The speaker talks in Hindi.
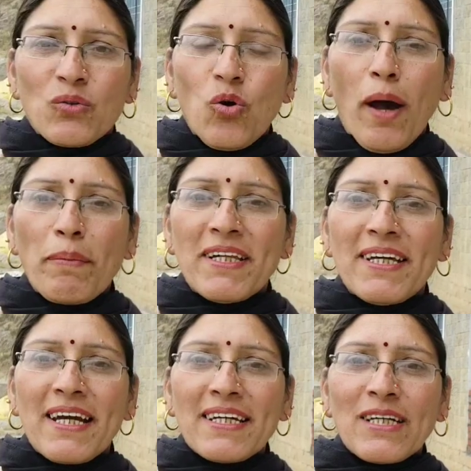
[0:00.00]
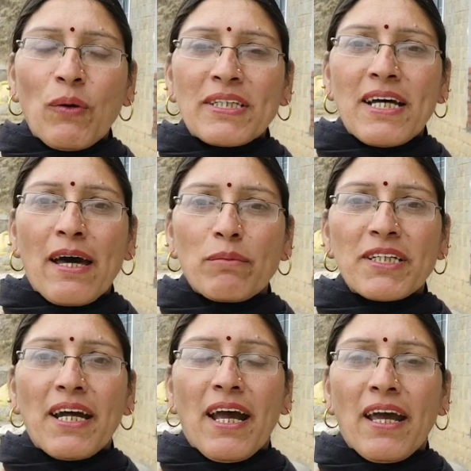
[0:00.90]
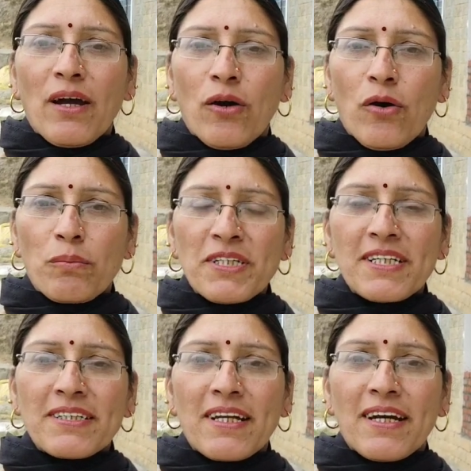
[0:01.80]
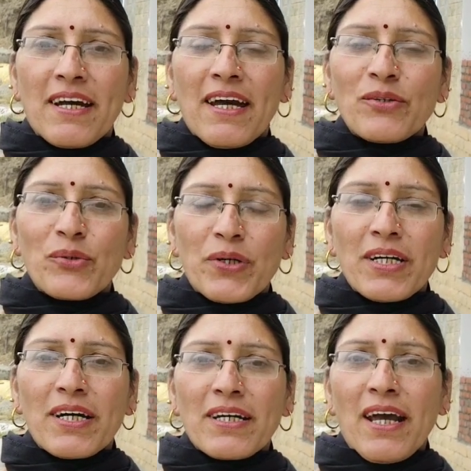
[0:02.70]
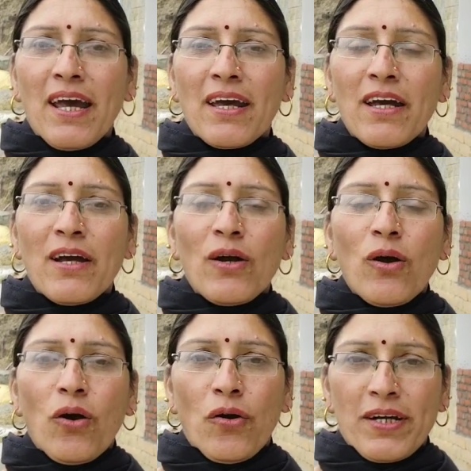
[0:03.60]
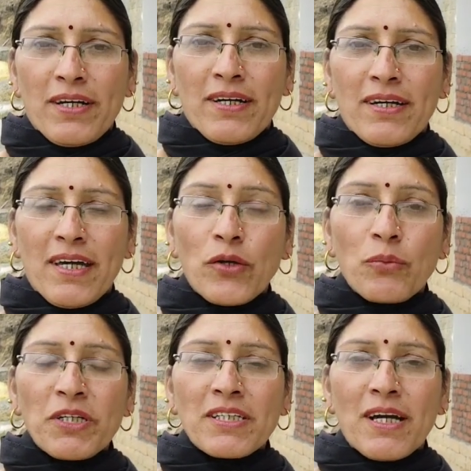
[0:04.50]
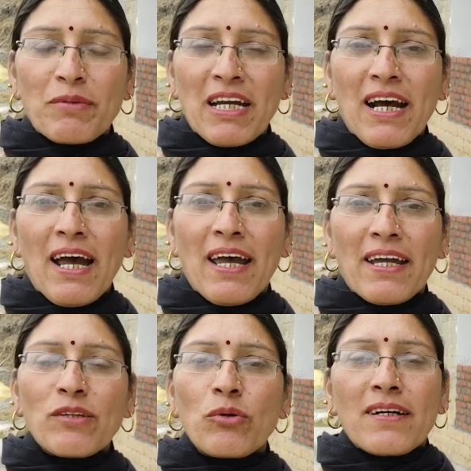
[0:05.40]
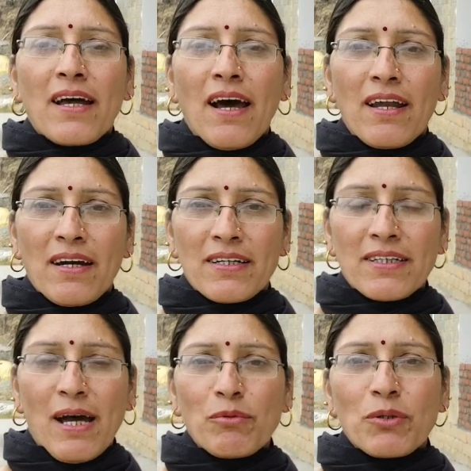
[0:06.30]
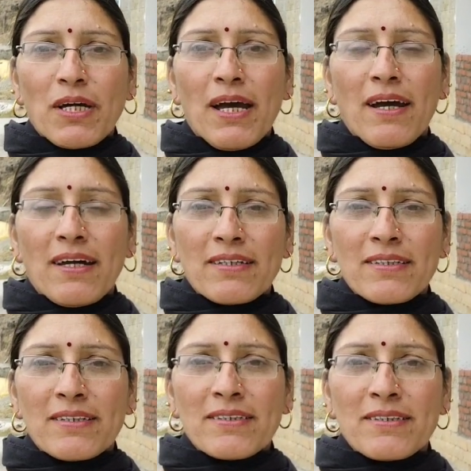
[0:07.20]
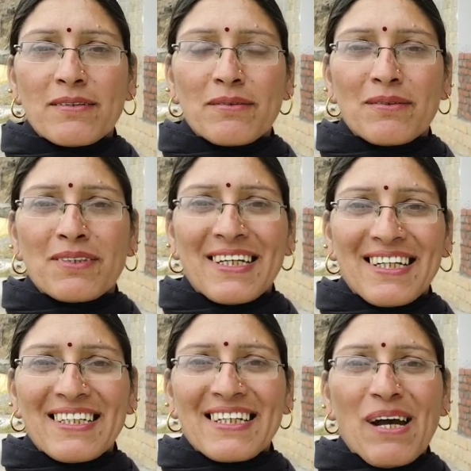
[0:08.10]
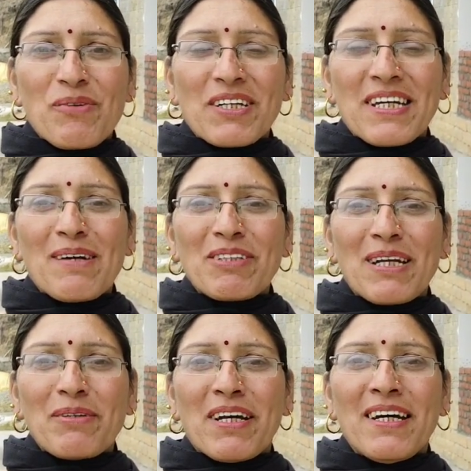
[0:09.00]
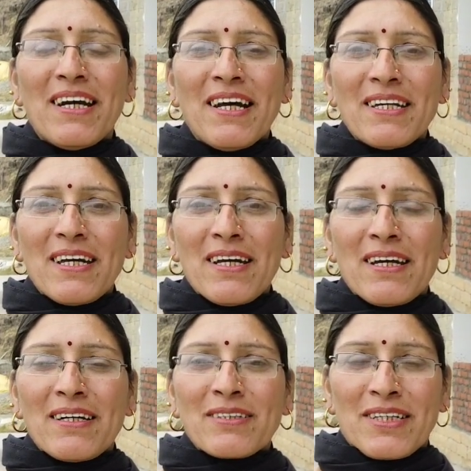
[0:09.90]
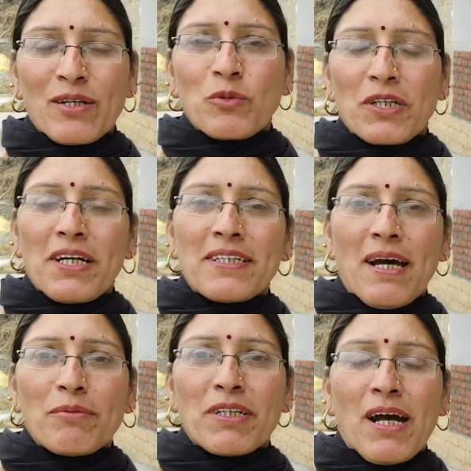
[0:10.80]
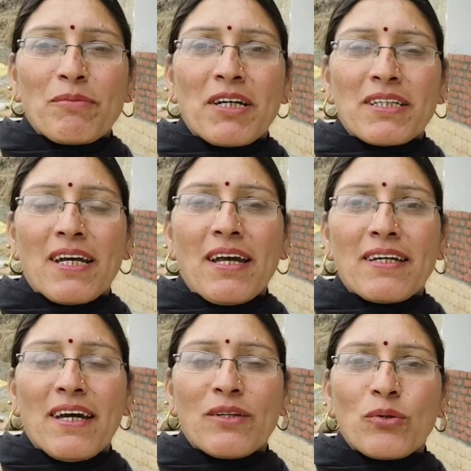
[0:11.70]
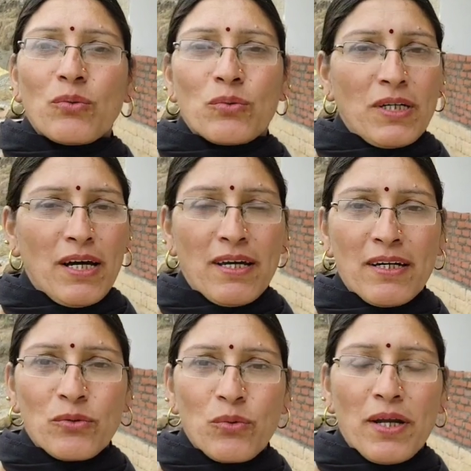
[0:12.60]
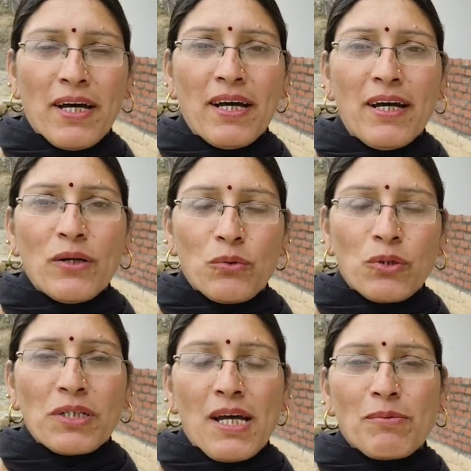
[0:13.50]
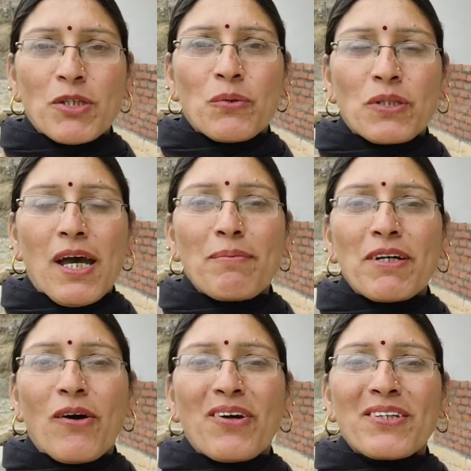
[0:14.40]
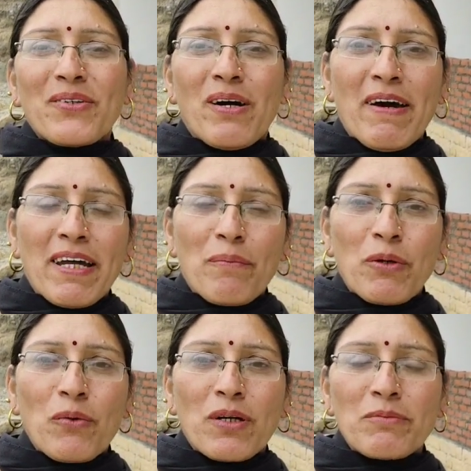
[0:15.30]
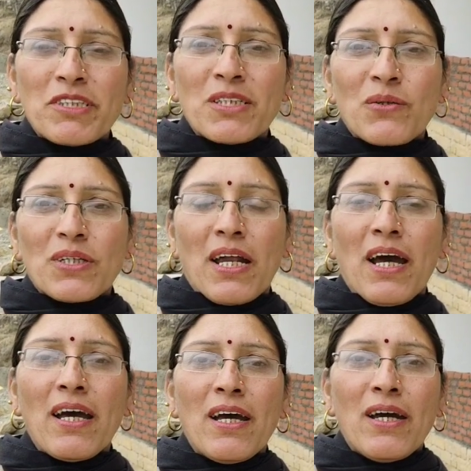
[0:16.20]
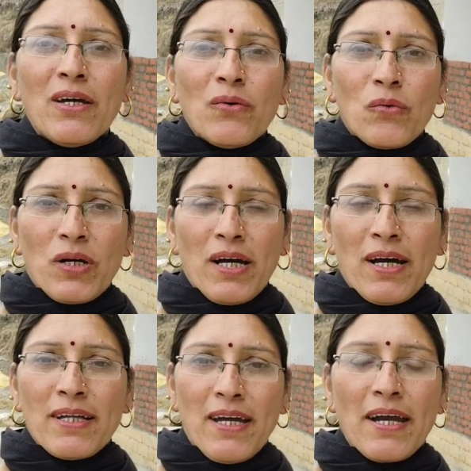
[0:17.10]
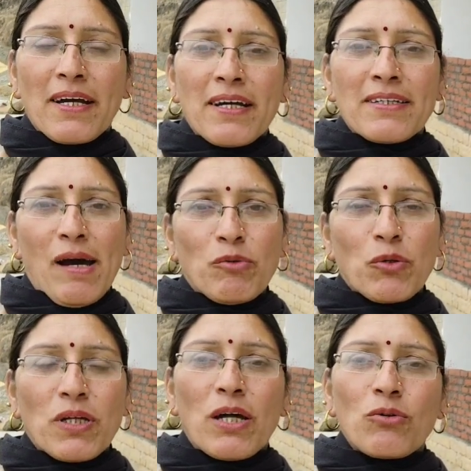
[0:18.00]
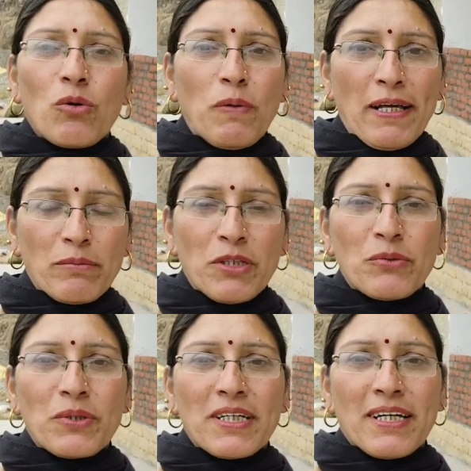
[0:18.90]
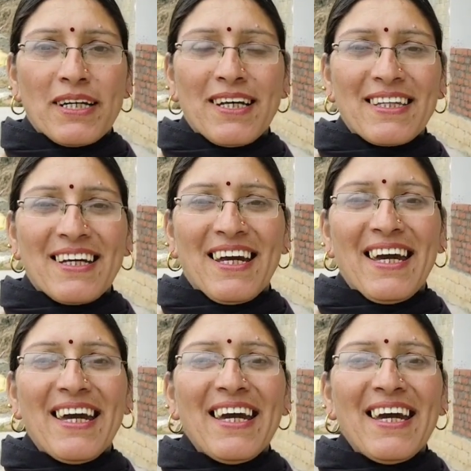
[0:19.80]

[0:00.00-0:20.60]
तो अभी दिन के सवा चार बज रहे हैं और मिस्त्री चले गए हैं छुट्टी करके और ये जो मिस्त्री हमने लगाया है ना तो इनका ना अलग हिसाब होता है अलग तरीके से काम करते हैं मतलब ये ये स्क्वेयर फुट के हिसाब से काम करते हैं ये तो उनका रेट जो है ना उस हिसाब से होता है फिर और जो हमारे यहाँ पे लोकल मिस्त्री होते हैं ना उनका दिहाड़ी का हिसाब होता है तो वो पाँच बजे छुट्टी करके जाते हैं